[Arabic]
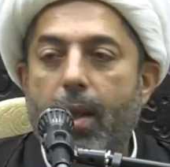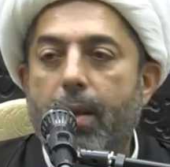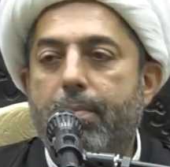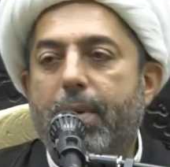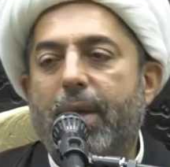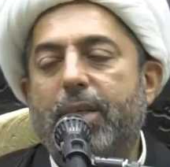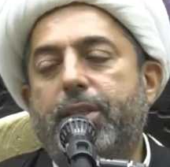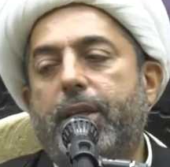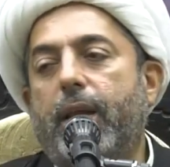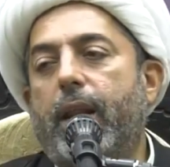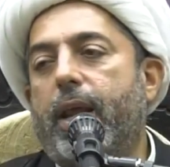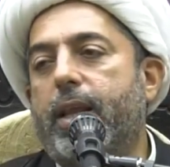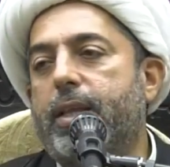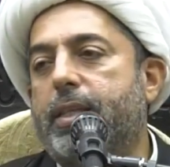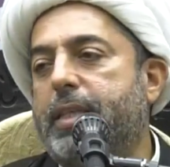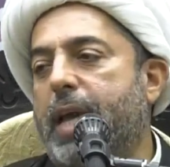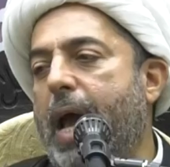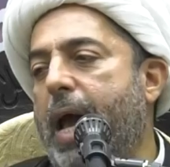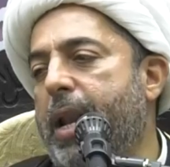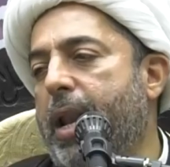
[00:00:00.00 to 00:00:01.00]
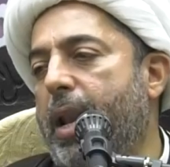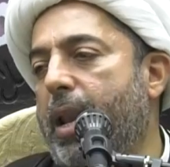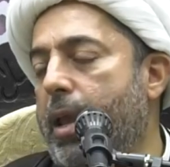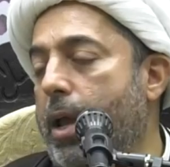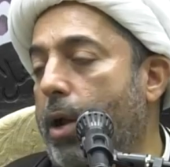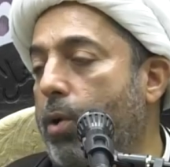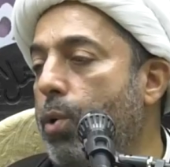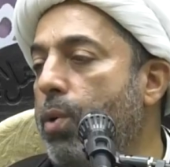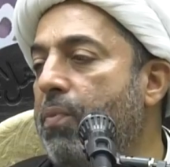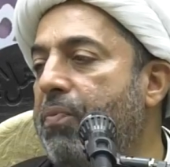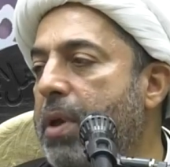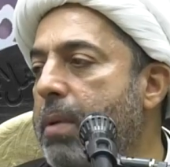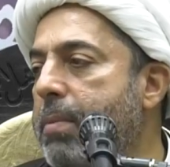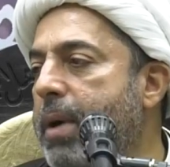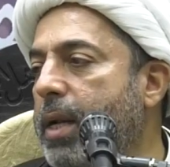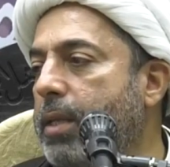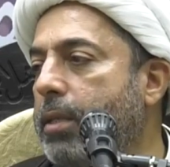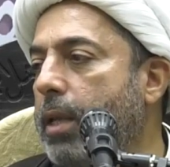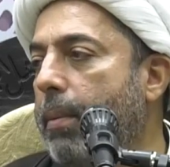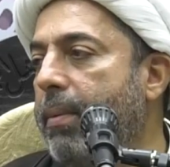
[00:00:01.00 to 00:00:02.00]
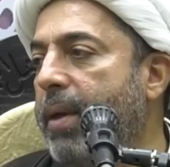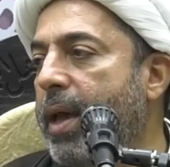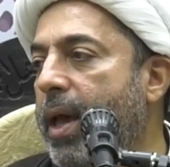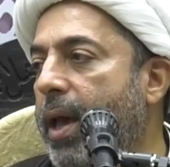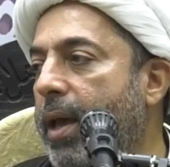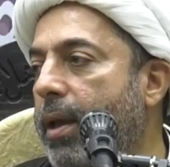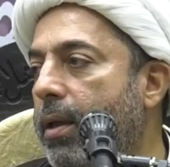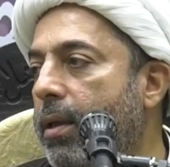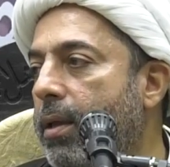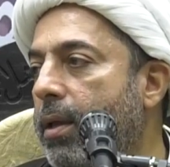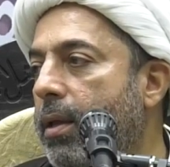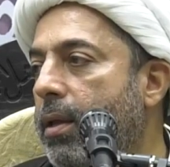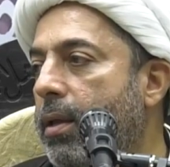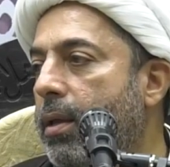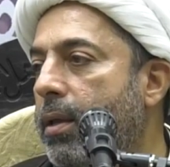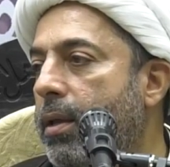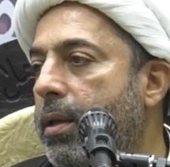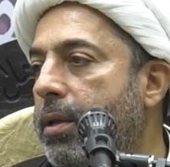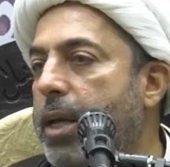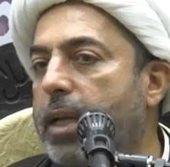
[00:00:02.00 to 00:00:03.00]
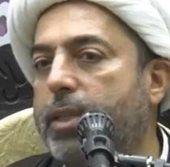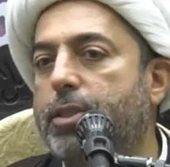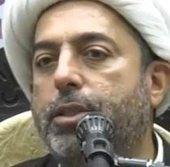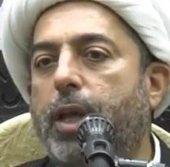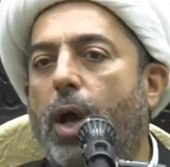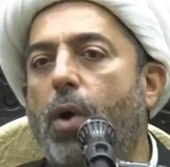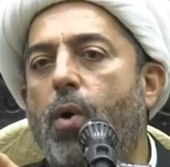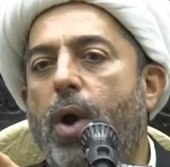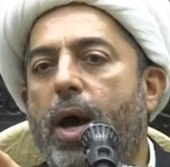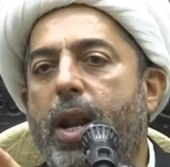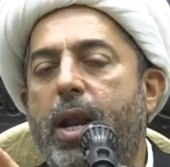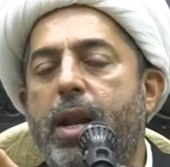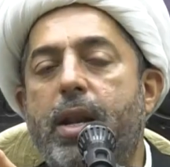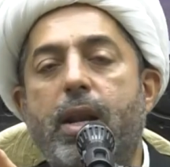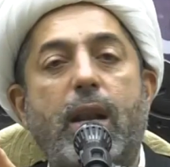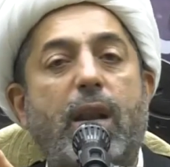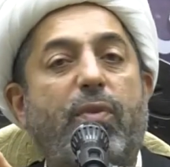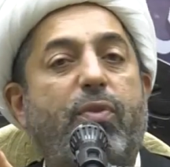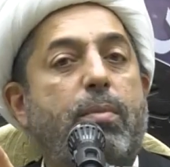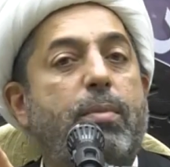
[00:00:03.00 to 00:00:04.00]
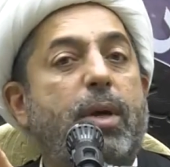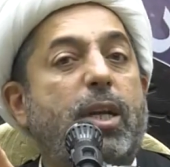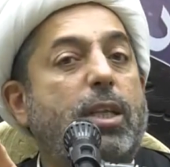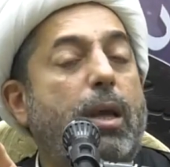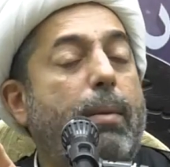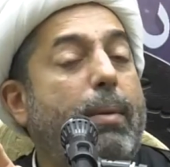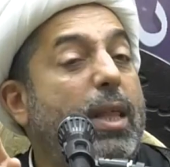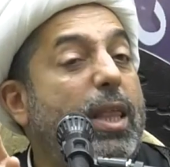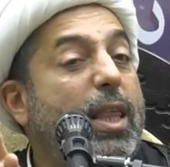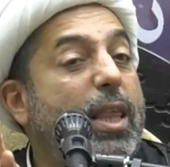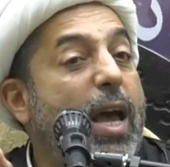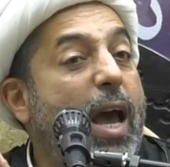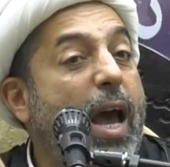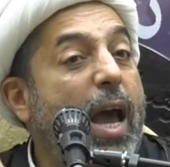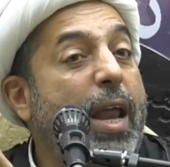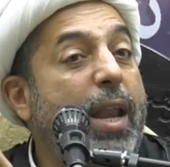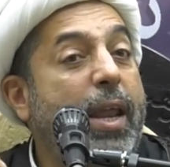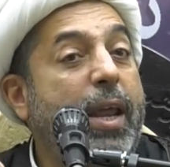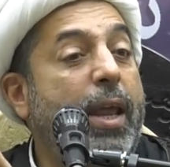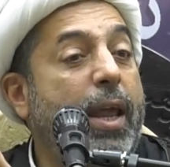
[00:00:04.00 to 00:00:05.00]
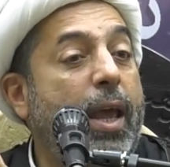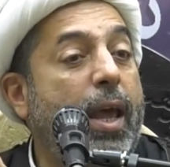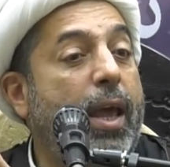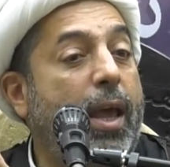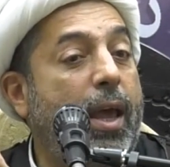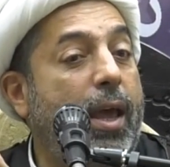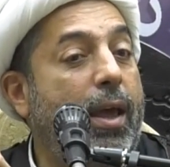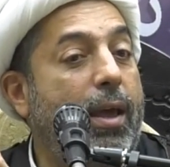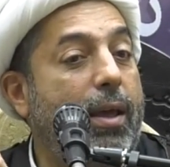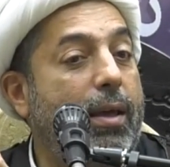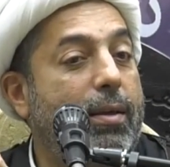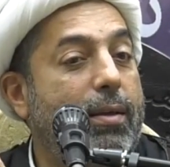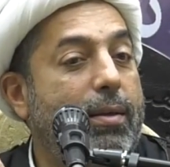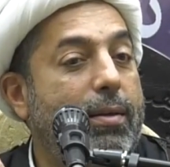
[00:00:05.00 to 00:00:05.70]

بس الإنسان اللي يكون في مرتبة يتصور أن اللي في مرتبة الثانية